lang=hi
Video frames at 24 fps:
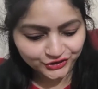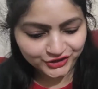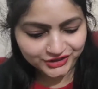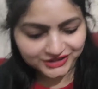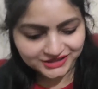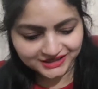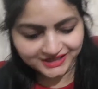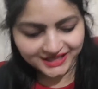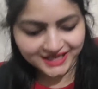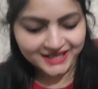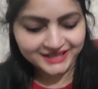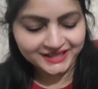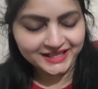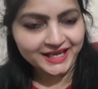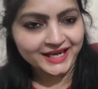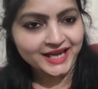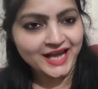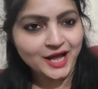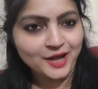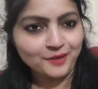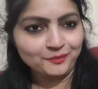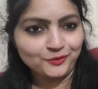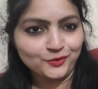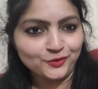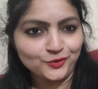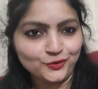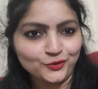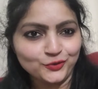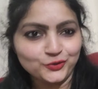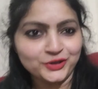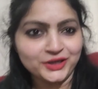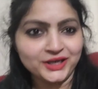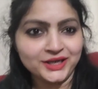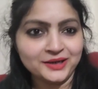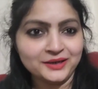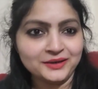तो इसलिए देखा आप
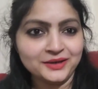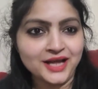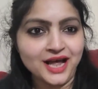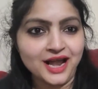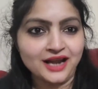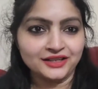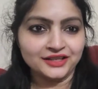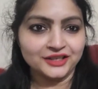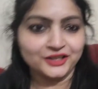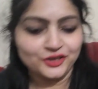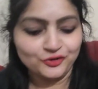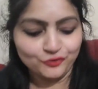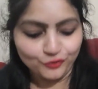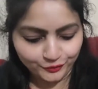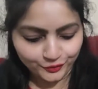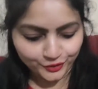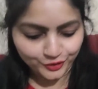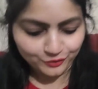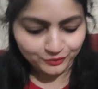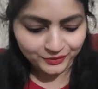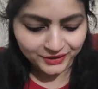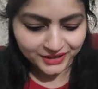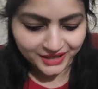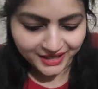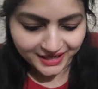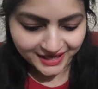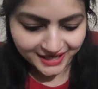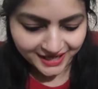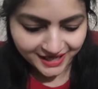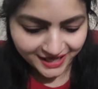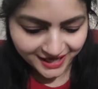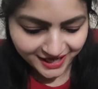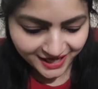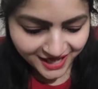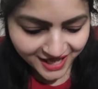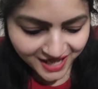लोगों ने कार्तिक ने वो वीडियो बनाया
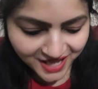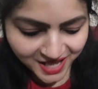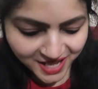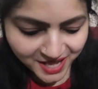है